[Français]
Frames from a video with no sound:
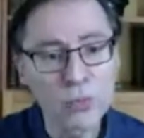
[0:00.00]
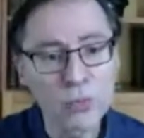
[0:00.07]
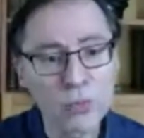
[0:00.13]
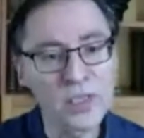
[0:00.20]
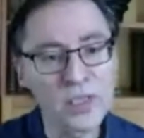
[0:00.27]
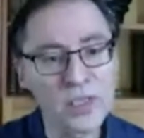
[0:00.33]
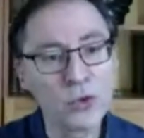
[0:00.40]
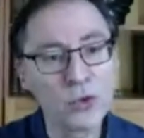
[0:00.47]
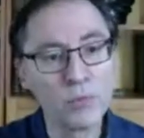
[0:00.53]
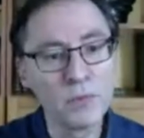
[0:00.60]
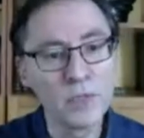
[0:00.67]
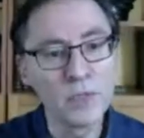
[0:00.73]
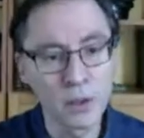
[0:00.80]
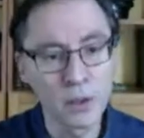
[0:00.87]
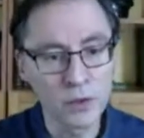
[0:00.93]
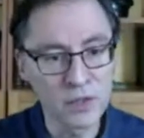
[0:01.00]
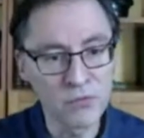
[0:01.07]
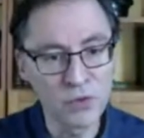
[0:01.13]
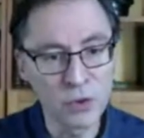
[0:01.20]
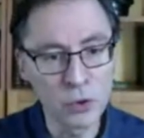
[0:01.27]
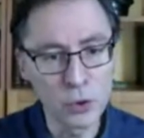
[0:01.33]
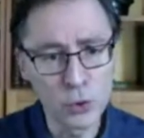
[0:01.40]
de pensées utopiques qui
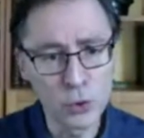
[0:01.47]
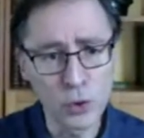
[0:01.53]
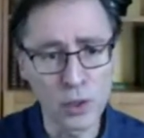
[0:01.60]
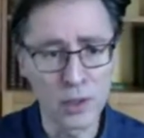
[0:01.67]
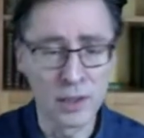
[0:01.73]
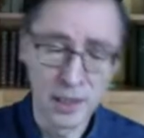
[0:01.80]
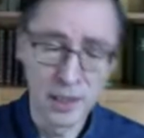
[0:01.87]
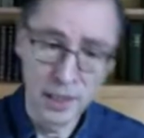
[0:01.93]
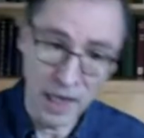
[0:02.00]
voit le jour,